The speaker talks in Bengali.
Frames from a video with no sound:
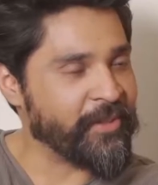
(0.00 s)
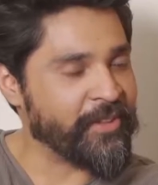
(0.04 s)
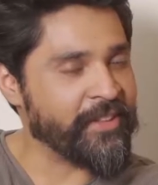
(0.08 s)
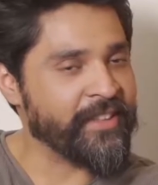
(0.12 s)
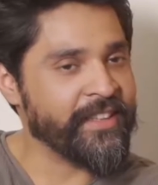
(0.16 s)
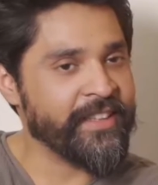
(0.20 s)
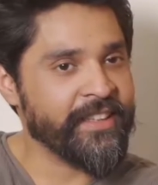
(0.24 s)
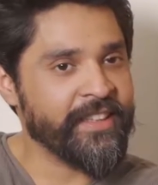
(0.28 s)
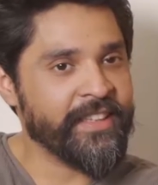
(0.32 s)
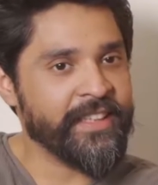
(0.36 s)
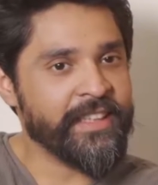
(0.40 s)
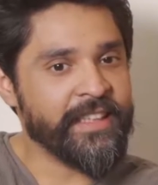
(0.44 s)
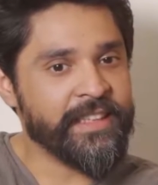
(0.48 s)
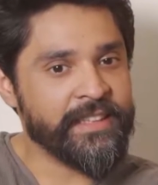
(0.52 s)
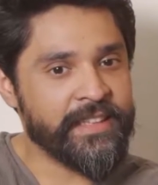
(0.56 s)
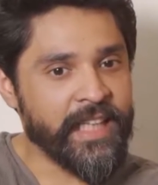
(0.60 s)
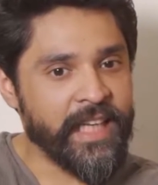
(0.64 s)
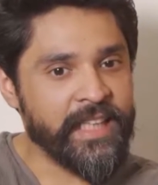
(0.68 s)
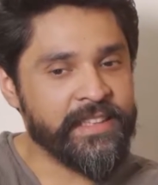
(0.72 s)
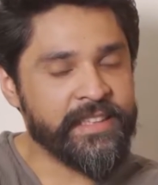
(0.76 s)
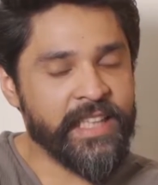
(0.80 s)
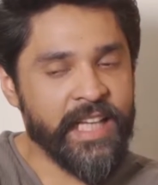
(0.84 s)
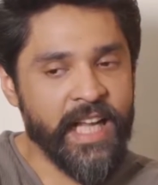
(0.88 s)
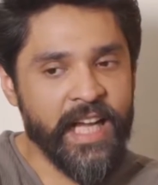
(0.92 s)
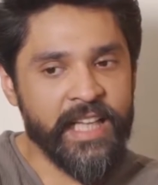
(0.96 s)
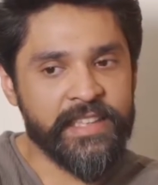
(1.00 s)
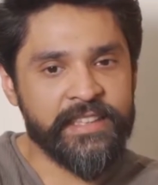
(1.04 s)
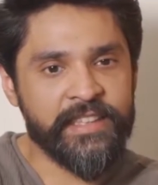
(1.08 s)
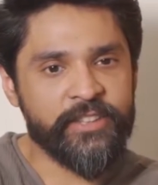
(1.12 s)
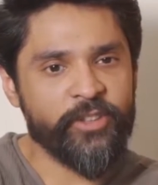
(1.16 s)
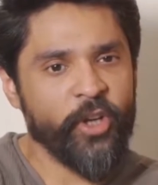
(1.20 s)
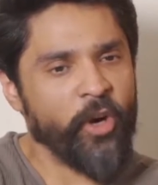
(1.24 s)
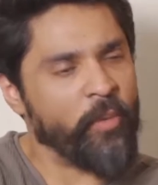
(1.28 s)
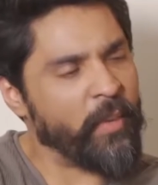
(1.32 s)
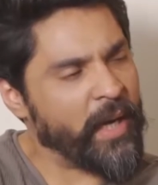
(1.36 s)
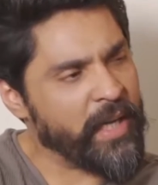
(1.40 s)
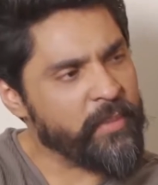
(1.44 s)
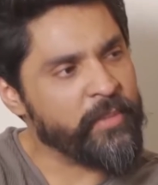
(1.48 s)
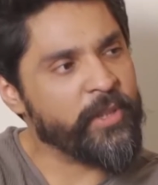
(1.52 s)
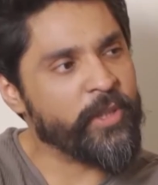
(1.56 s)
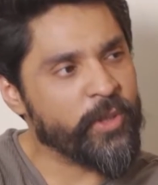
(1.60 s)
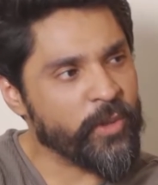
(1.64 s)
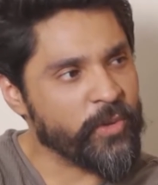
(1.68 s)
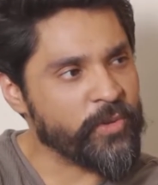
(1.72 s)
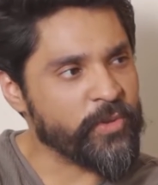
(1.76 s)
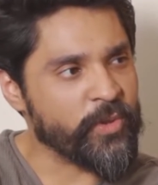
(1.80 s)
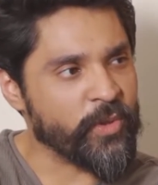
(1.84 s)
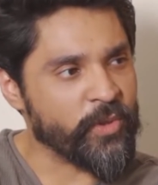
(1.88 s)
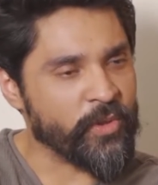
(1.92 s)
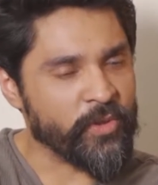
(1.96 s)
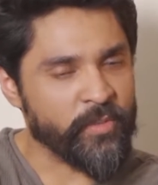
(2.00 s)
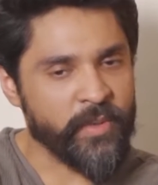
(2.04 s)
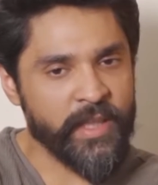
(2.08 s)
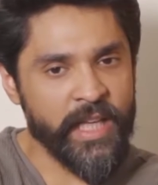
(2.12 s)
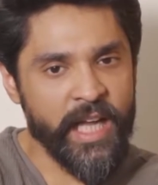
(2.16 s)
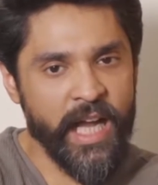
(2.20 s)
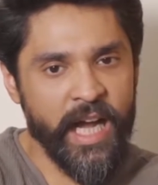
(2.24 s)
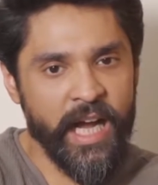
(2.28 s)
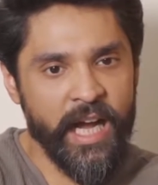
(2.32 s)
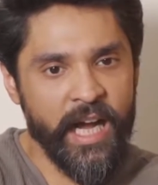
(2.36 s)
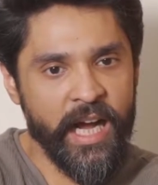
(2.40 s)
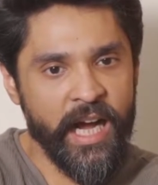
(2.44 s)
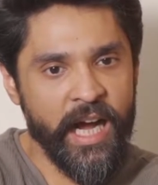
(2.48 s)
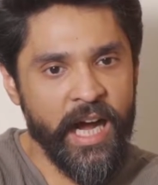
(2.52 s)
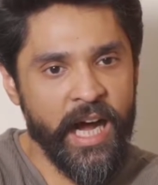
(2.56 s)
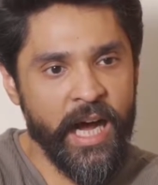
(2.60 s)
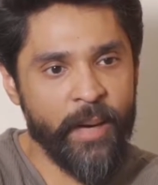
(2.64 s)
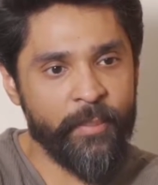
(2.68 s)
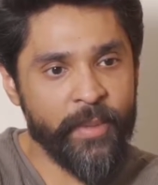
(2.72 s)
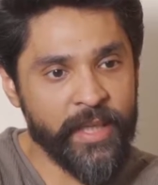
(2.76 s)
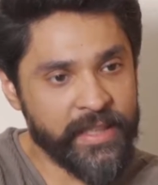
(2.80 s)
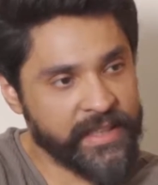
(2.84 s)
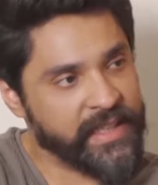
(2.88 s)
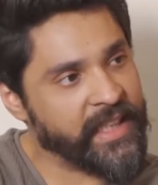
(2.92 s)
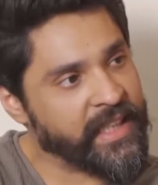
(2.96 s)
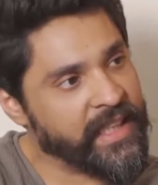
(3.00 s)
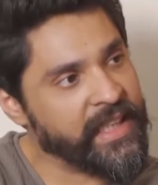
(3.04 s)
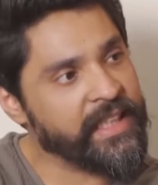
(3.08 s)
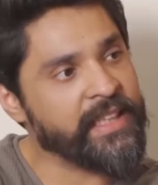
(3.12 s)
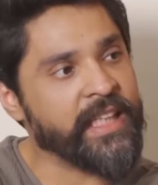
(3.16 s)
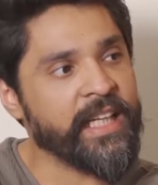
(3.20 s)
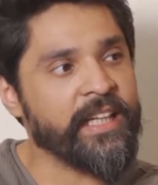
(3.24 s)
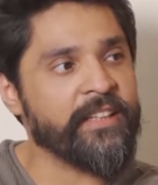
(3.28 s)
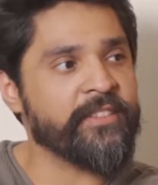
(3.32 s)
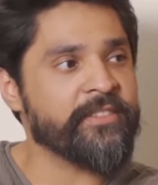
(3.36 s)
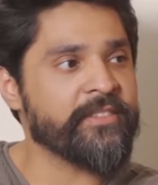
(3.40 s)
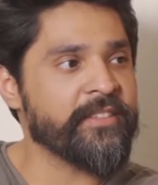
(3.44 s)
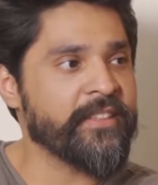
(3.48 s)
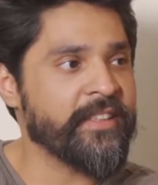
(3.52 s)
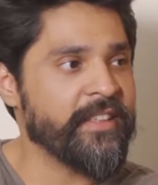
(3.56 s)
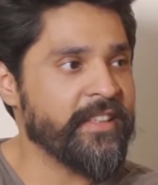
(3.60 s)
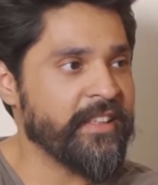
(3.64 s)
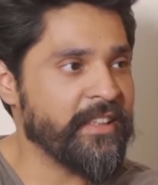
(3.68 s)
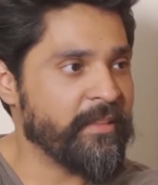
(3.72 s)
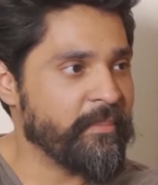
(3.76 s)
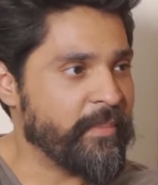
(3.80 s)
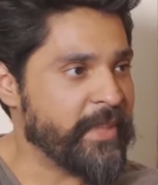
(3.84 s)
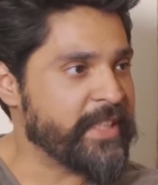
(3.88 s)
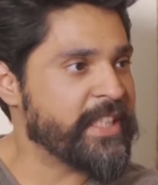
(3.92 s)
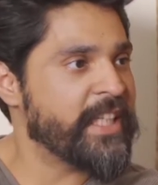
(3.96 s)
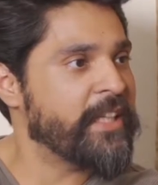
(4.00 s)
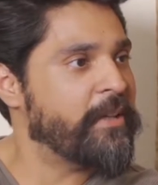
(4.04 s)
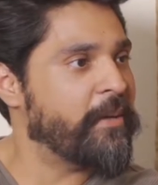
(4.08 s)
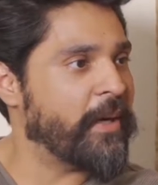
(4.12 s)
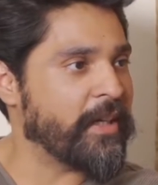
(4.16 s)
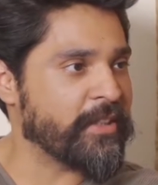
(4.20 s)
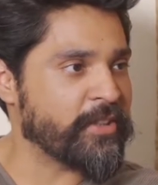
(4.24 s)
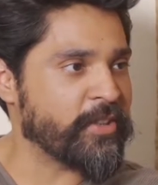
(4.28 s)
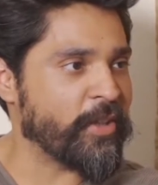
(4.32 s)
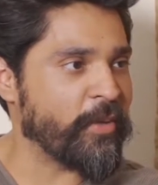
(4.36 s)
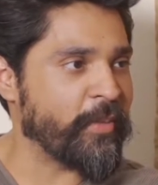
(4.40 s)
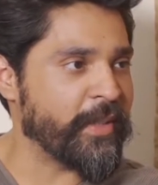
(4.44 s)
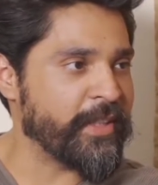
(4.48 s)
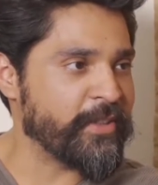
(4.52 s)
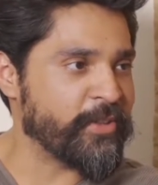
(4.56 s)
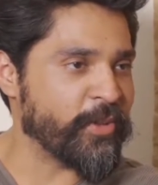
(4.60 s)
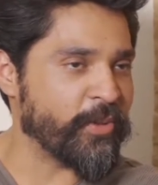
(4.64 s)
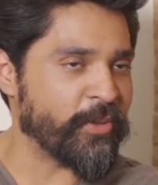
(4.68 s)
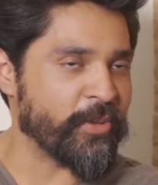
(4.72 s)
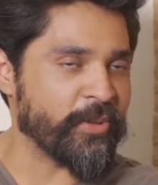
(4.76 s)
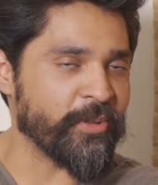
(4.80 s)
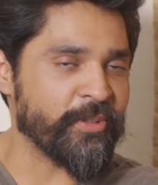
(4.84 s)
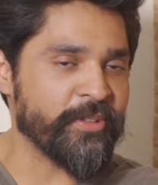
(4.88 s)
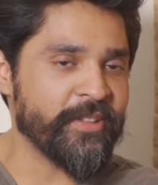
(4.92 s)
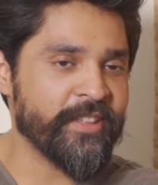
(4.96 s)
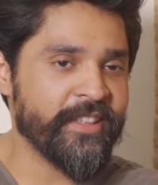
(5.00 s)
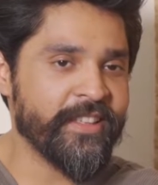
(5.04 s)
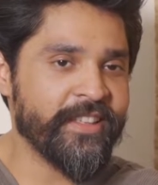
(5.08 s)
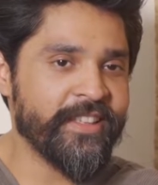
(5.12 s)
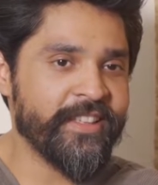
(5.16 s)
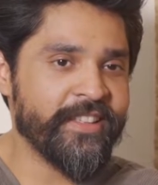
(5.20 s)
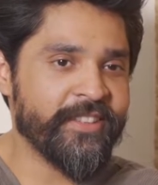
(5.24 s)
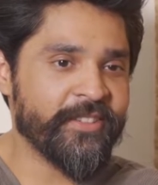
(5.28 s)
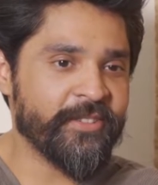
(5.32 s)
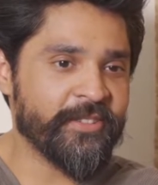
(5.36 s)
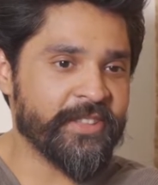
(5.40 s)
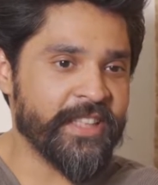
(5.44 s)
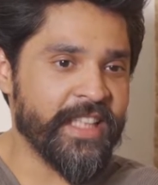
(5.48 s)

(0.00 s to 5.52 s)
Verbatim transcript: এবং যারা যারা আছে সবাই ভীষণ ছোট মানে আমার থেকেই তারা বেশিরভাগ সবাই ছোট তো